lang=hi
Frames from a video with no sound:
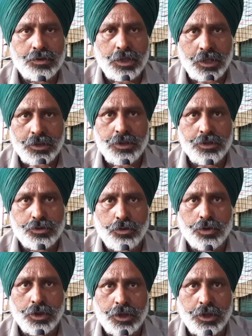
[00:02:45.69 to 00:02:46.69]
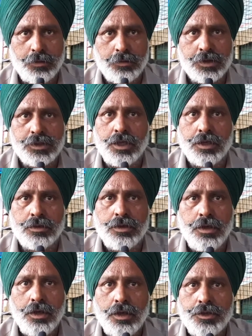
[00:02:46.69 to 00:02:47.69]
साढ़े तीन सौ के करीब किसान
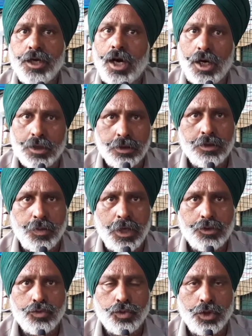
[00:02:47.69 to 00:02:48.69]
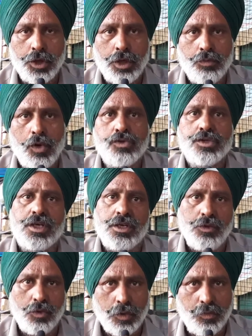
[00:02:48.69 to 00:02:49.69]
शहादत पा चुके हैं बहुत सारे
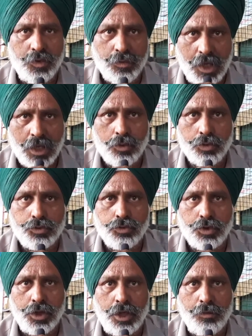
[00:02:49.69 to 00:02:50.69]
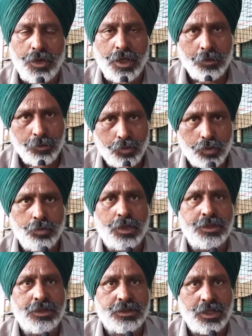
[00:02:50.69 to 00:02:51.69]
लोग बीमार हो चुके हैं मेरा भी खुद
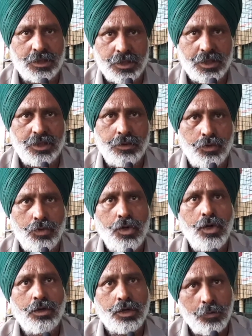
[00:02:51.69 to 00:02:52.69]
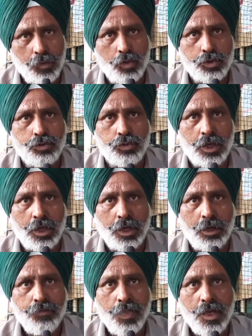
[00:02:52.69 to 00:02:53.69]
वज़न सात आठ किलो कम हो चुका
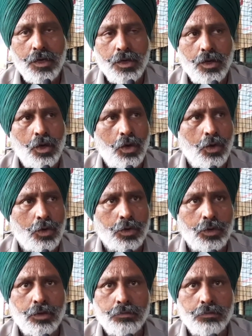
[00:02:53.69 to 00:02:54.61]
है और